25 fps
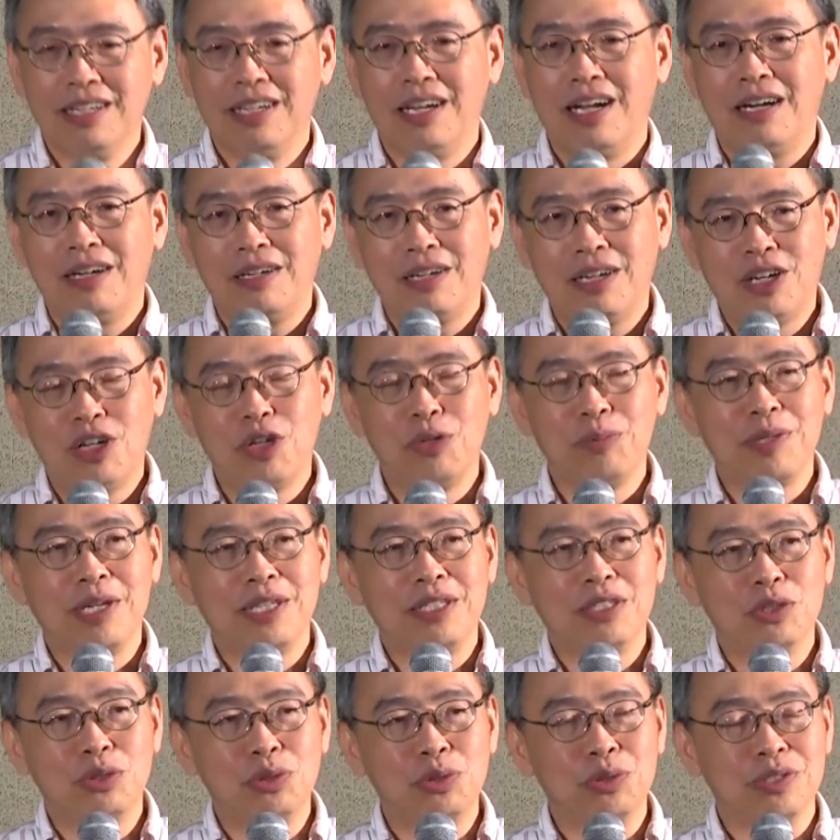然后后
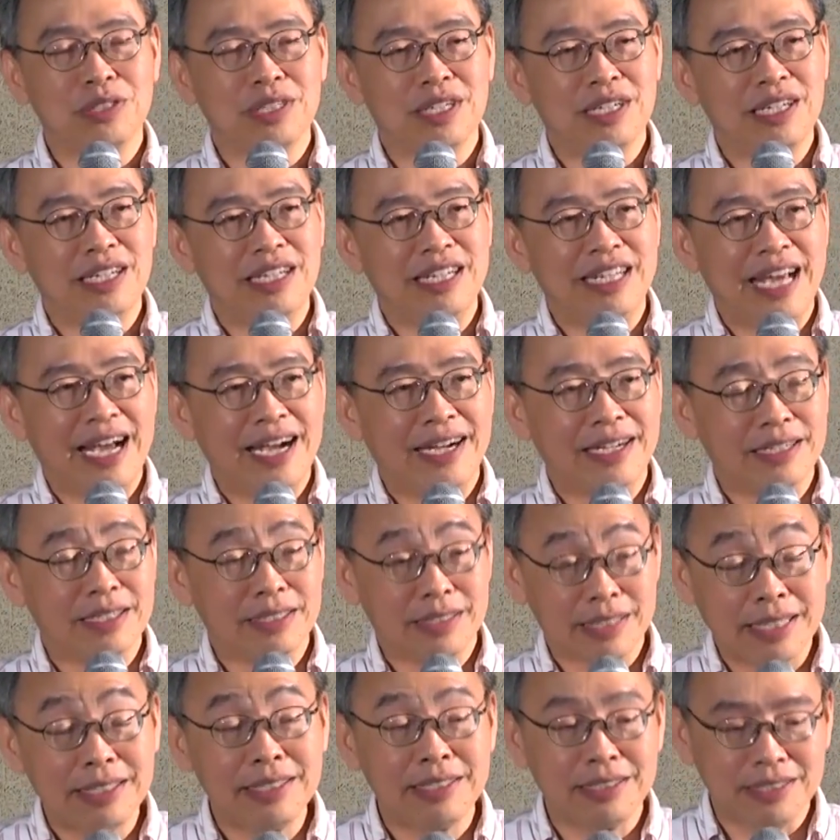面又举了两个，
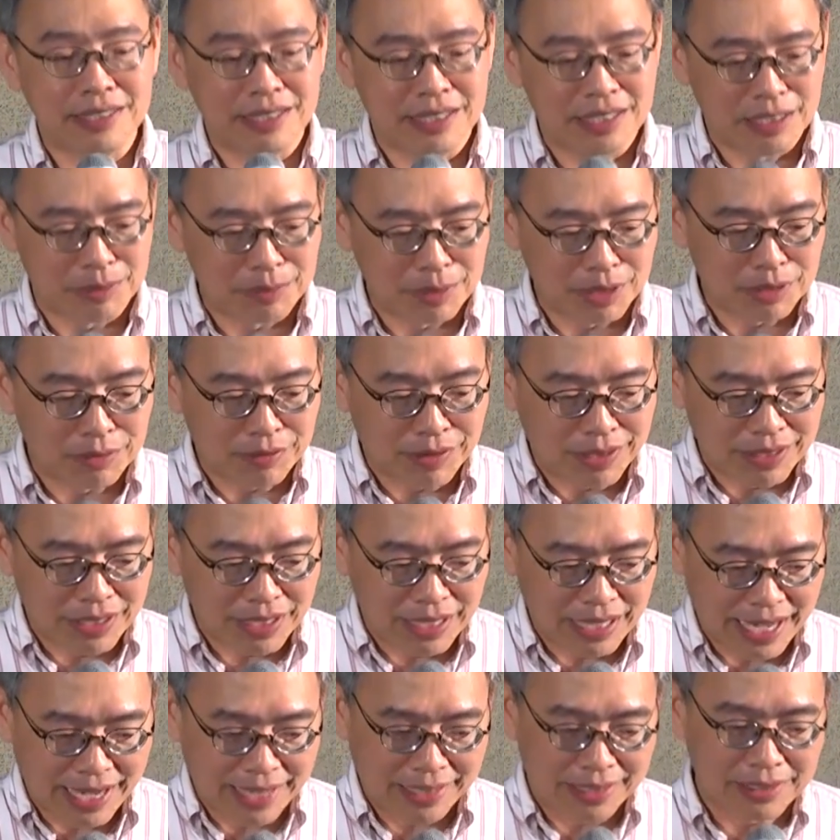在习题里面又放了
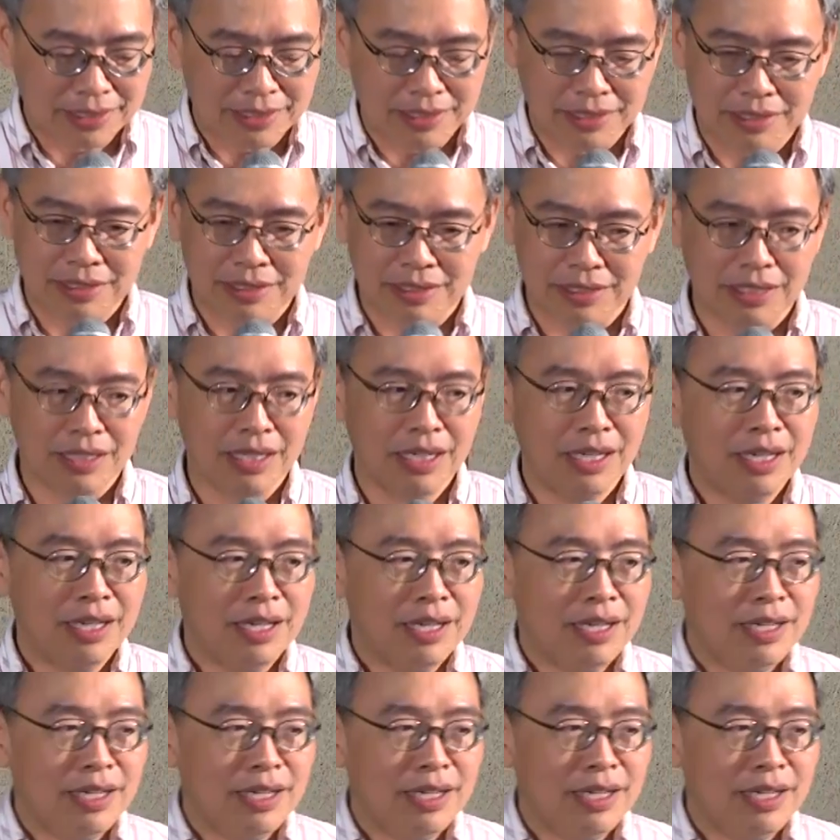两个习题。